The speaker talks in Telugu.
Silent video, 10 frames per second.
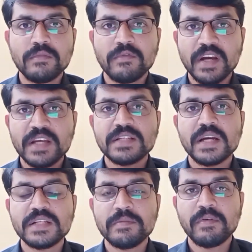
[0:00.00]

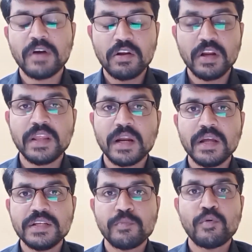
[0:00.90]
వైఎస్ఆర్సీపీ వాళ్ళు
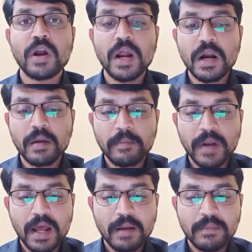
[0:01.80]
నిద్రలేచి పోరాటం
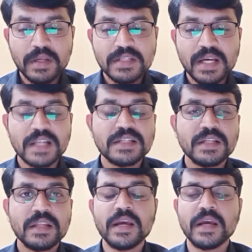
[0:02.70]
ప్రారంభించాల్సిందే